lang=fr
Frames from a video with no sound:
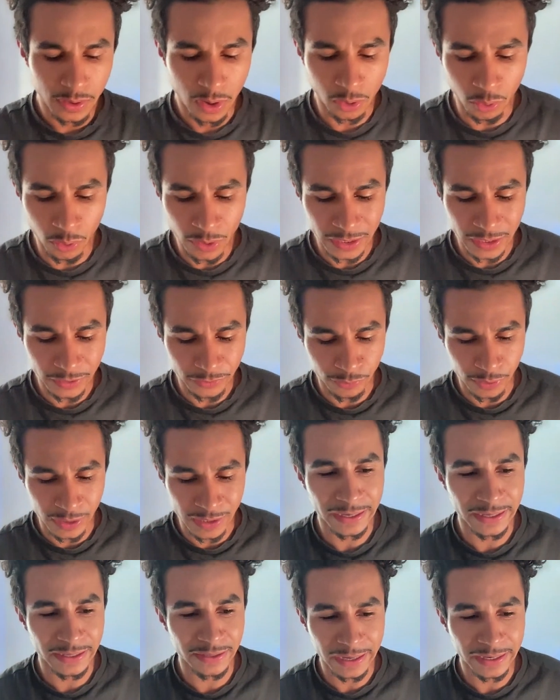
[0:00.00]
En gros, il y a ce que les
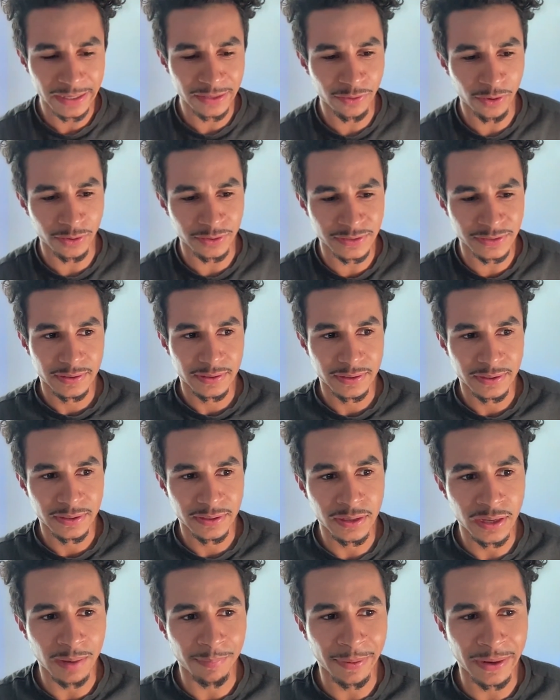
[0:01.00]
marketeurs disent
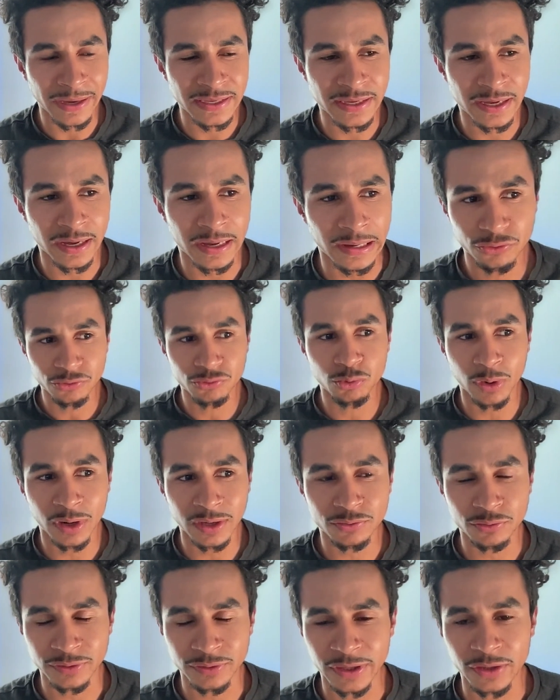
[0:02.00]
et après, il y a toi,
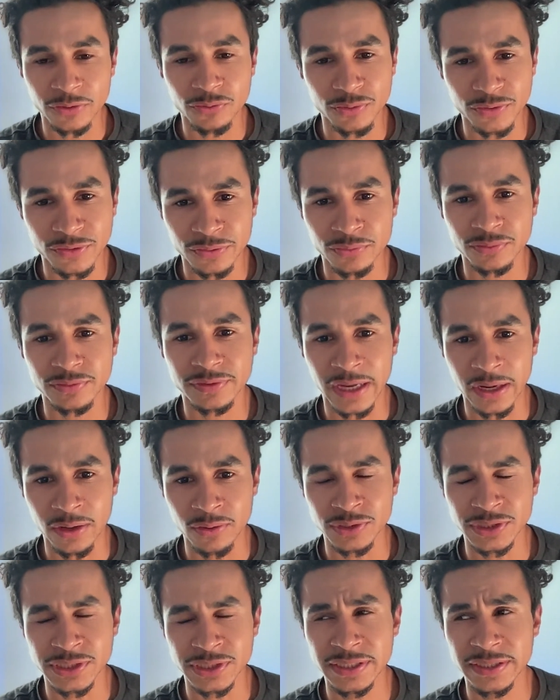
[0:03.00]
ton intuition, ta
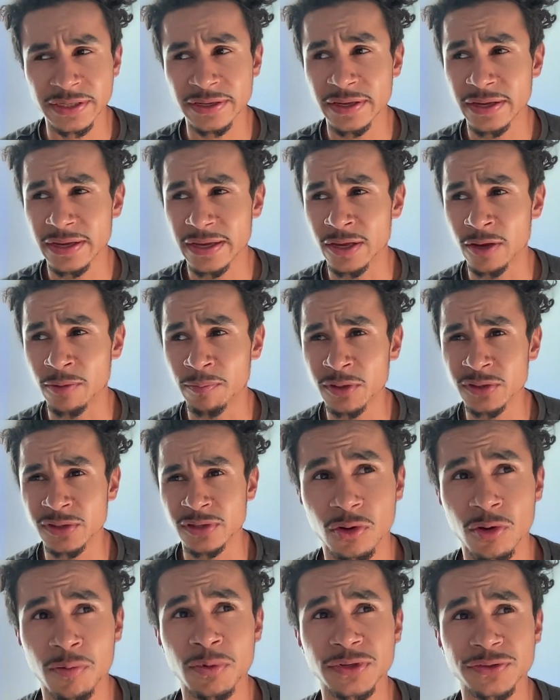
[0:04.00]
logique et en mode
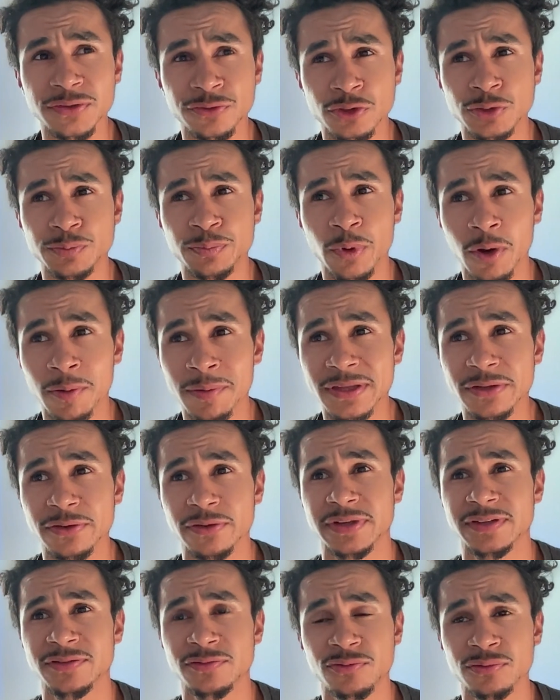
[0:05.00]
comment est-ce que je peux remettre en
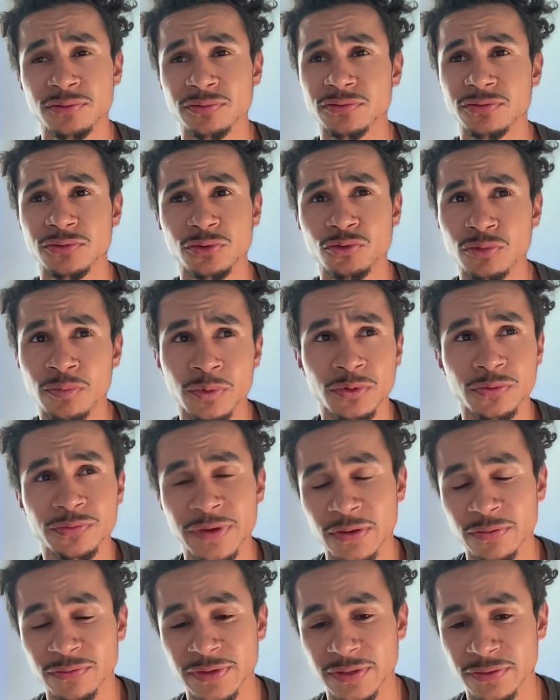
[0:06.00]
question ce que tout le monde fait
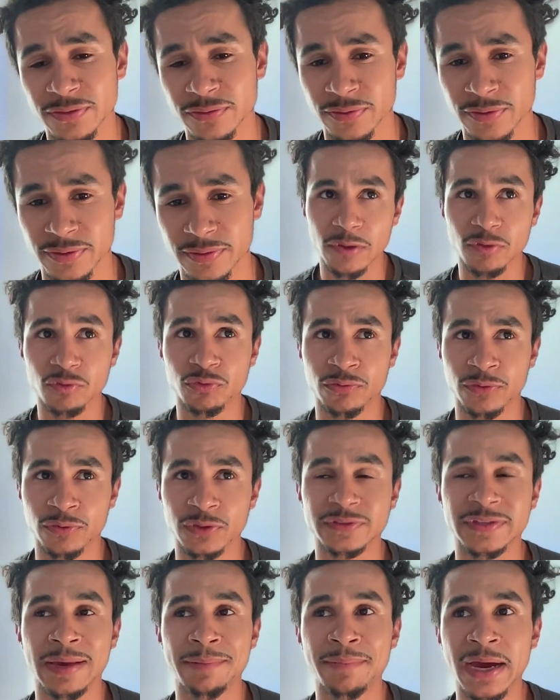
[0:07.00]
en fait. Tu vois. Souvent
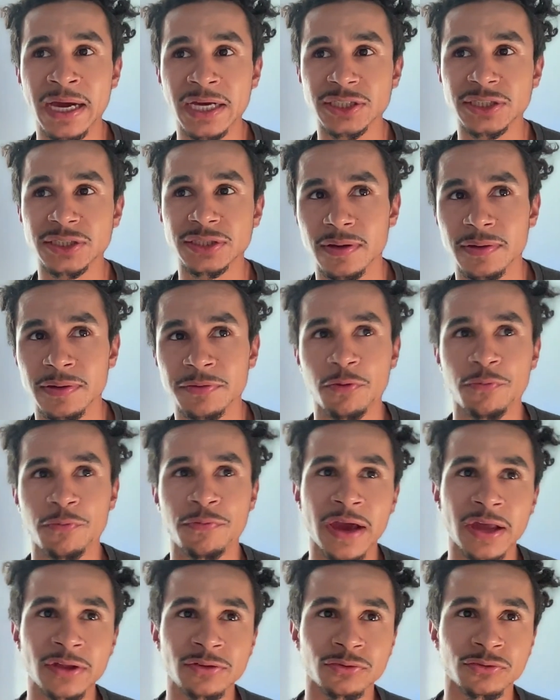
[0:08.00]
ça marche, mais il faut
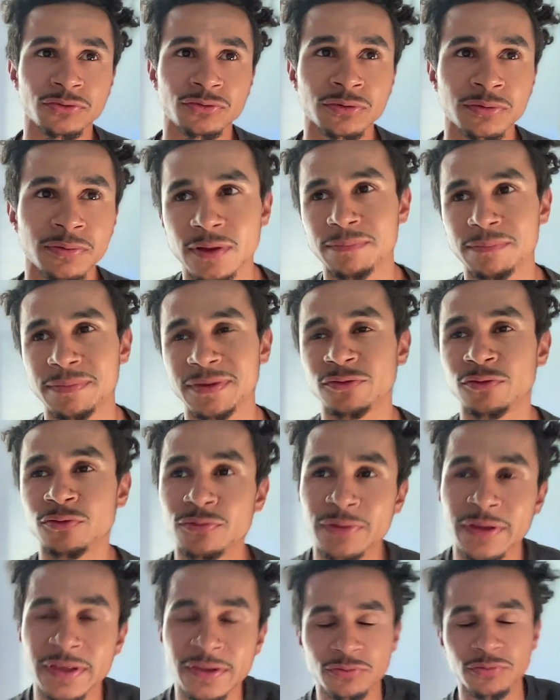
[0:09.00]
faire attention parce
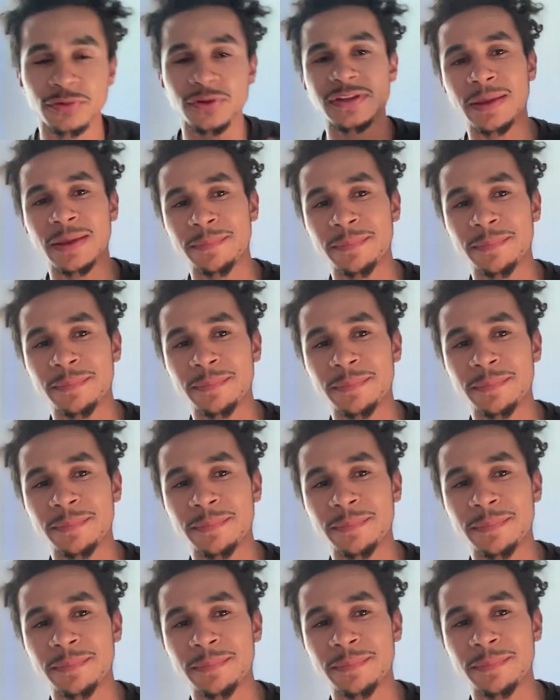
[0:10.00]
que souvent t'as pas le recul
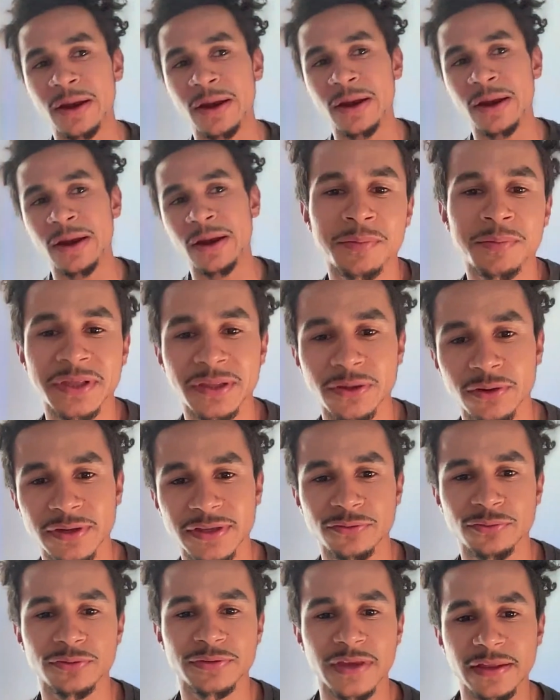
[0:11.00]
nécessaire pour remettre en
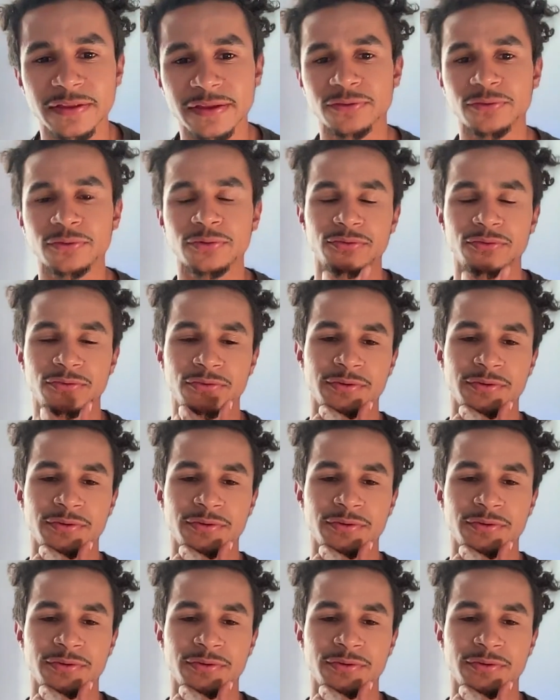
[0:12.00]
question certains trucs. Tu